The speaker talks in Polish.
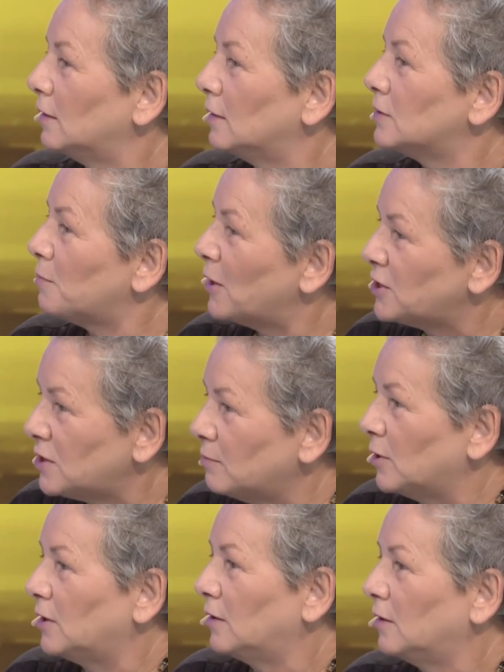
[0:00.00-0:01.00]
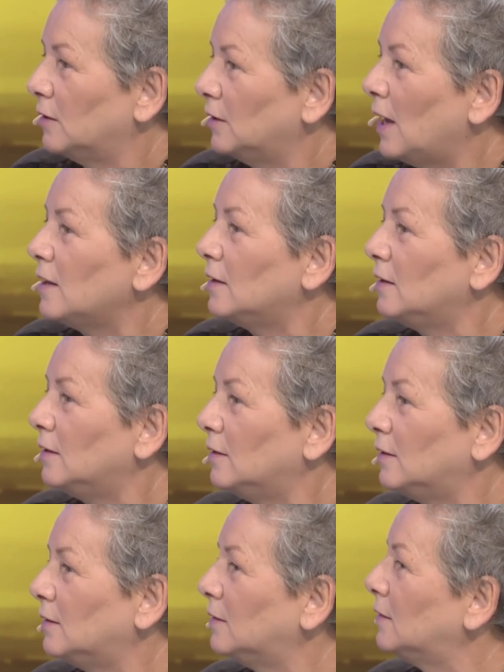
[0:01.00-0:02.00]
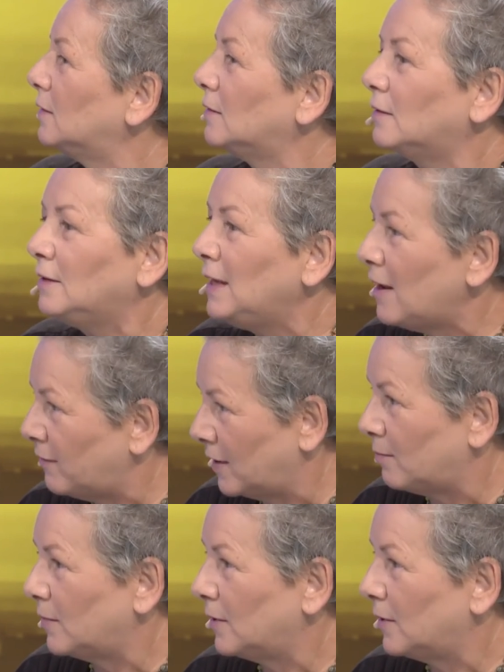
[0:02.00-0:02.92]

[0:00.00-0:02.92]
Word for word: Zobaczymy. Ja nie wiem.